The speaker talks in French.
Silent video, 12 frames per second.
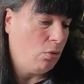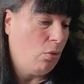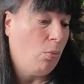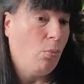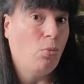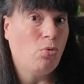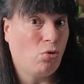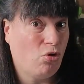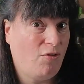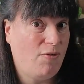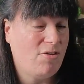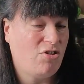Donc, ce que
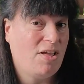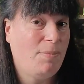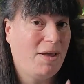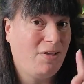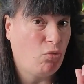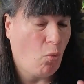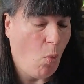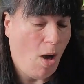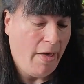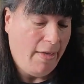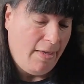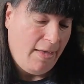j'ai fait, c'est que j'en ai pris
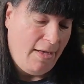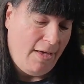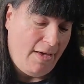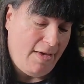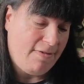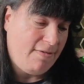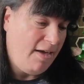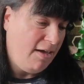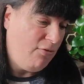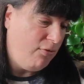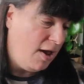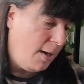trois à ce
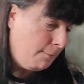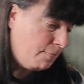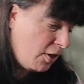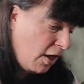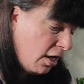tarif-là.